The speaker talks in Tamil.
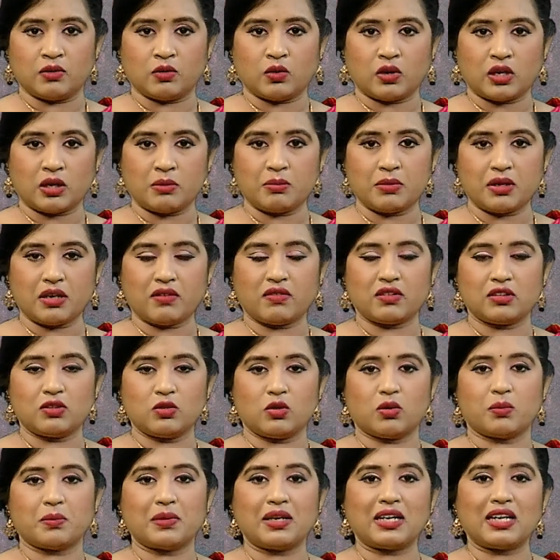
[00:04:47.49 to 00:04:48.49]
உடம்பையே வந்து
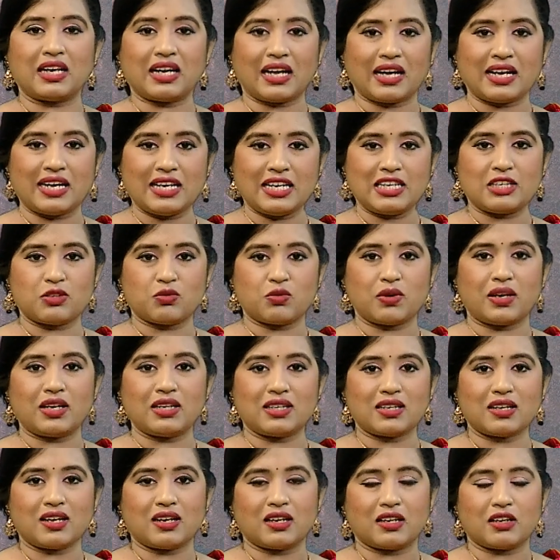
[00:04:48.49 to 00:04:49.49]
ஒரு மாதிரி லைட்
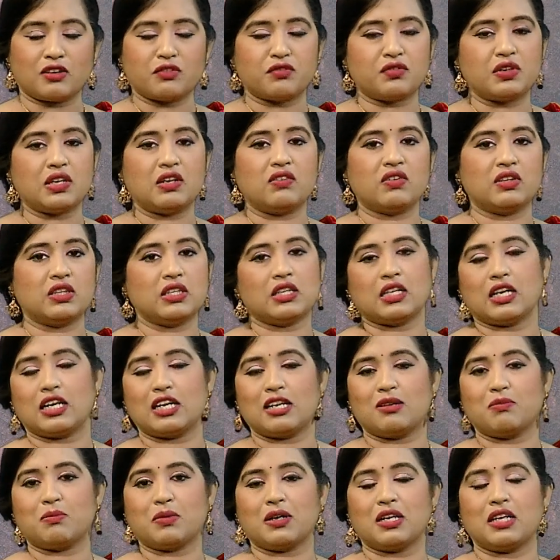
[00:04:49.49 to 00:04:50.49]
வெயிட்டாக இருக்கிற ஃபீல் வந்து
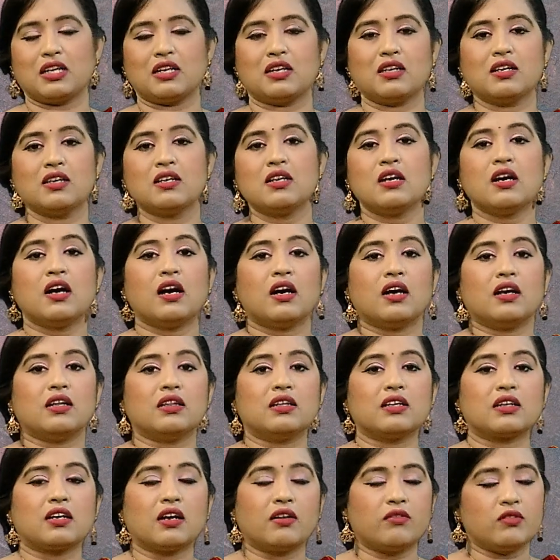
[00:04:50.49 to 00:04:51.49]
கண்டிப்பாக நீங்கள்
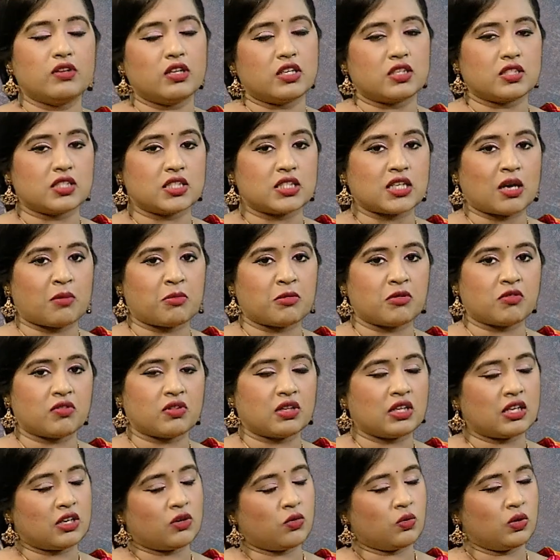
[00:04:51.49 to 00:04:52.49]
இந்த கவுனி அரிசி சாப்பிட்டுட்டு
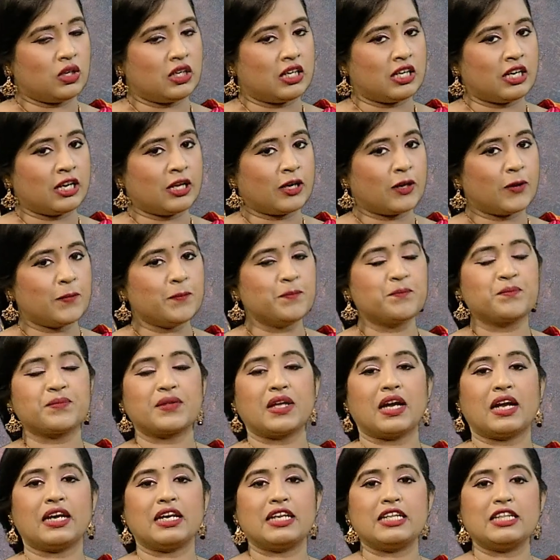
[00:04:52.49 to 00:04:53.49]
வந்தீங்கன்னா உங்களுக்கு கிடைக்கும்
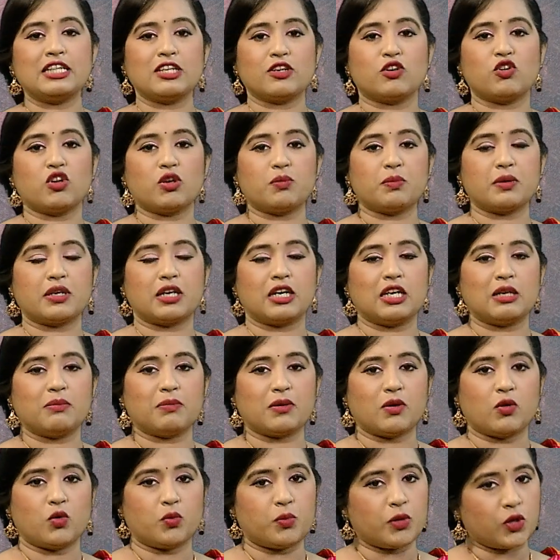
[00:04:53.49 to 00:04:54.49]
அண்ட் இந்த குறிப்பு
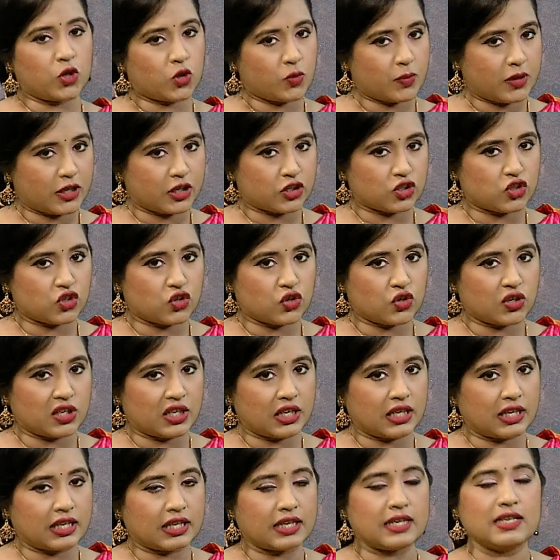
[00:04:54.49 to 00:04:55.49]
கண்டிப்பாக உபயோகமாக இருந்திருக்கும்னு
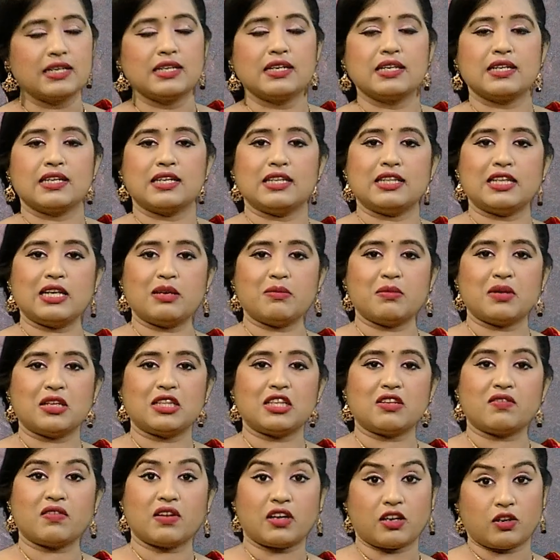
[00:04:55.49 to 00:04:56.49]
நினைக்கிறேன் இதே
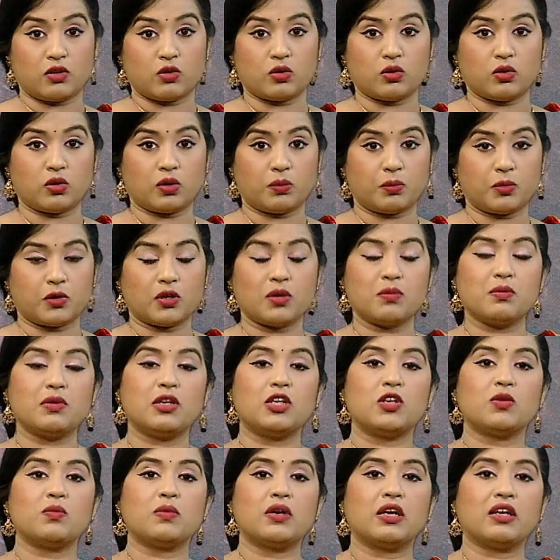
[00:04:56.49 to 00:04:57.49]
மாதிரி வேற ஒரு குறிப்போடு
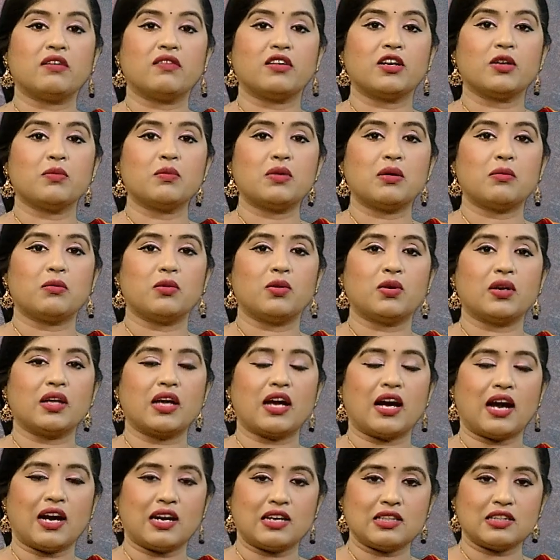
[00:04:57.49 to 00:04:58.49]
மீண்டும் அனைவரையும் நம்மளுடைய
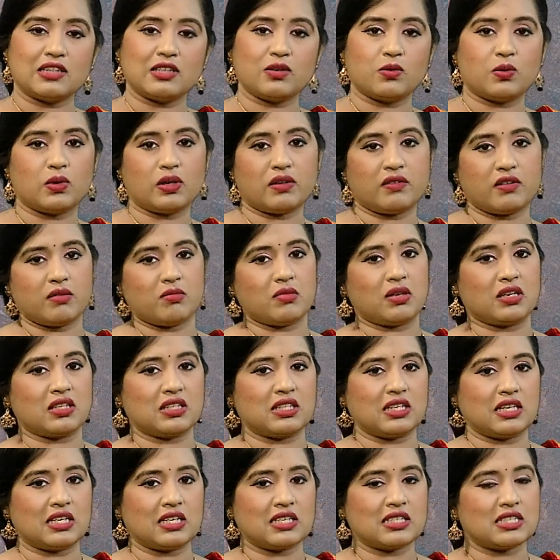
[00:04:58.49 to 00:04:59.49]
அடுத்த உணவை
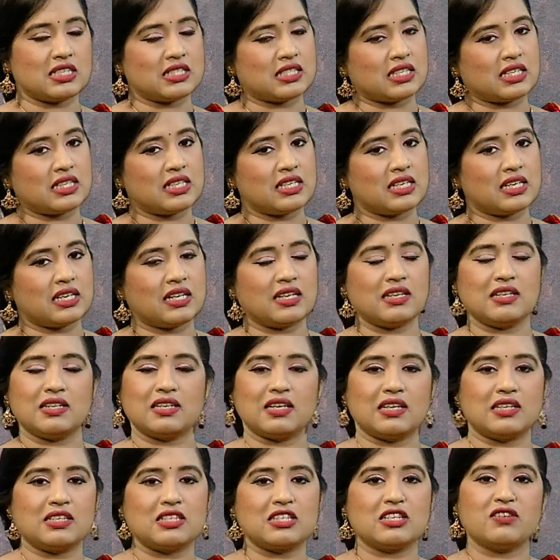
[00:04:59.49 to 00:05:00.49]
மருந்து நிகழ்ச்சியில் சந்திக்க சந்திக்கிறேன்
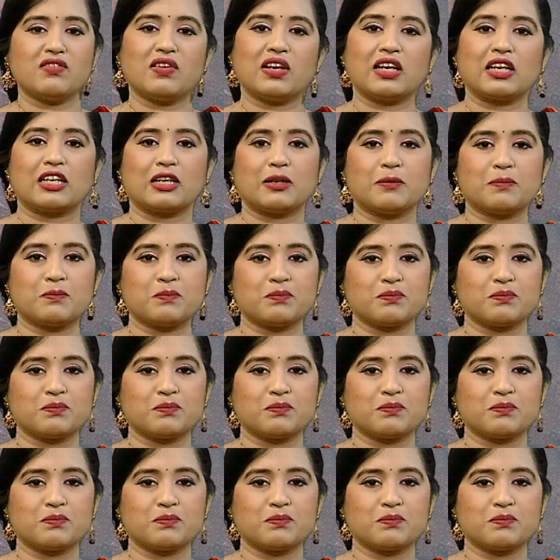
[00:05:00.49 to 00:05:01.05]
நன்றி வணக்கம்